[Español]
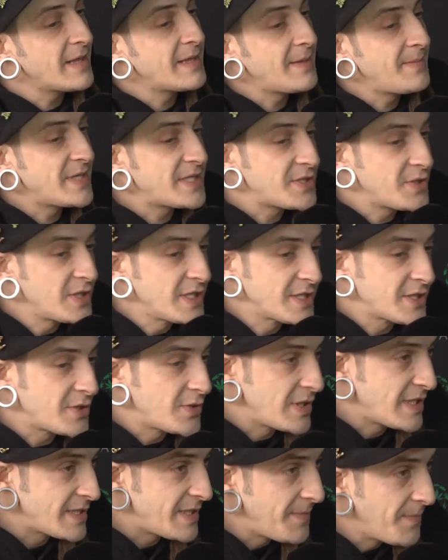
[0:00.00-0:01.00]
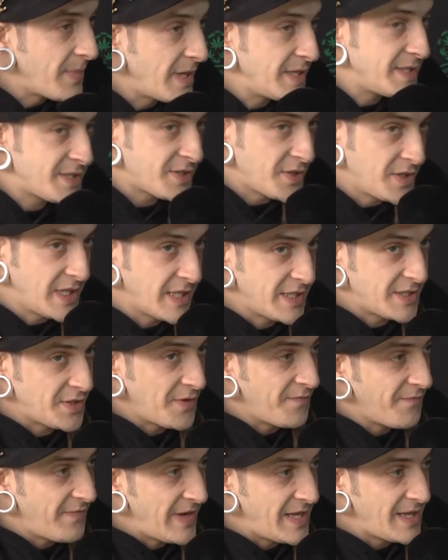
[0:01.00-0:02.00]
De personas con la simple insomnia que
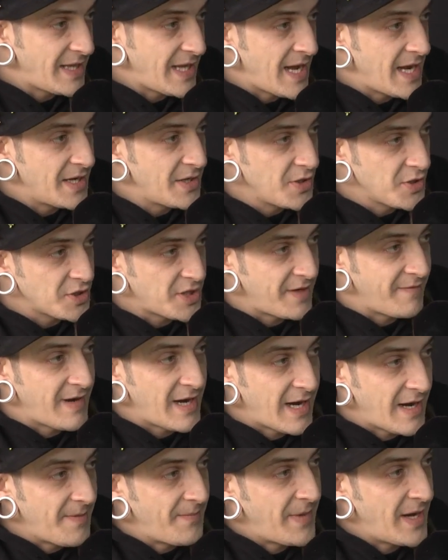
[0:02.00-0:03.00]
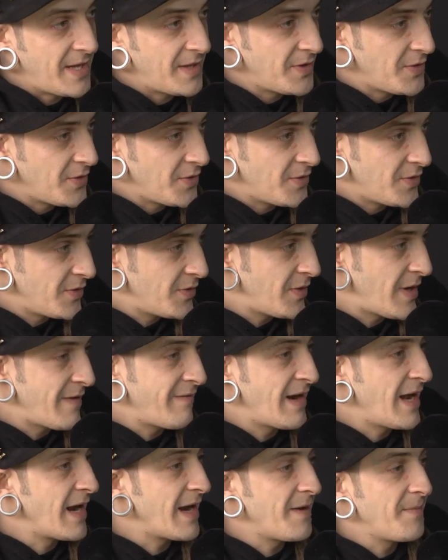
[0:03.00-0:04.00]
son 20 años, que van cambiando,
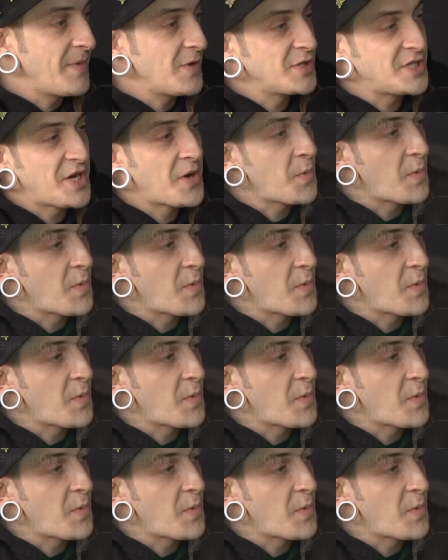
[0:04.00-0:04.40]
habrán cambiado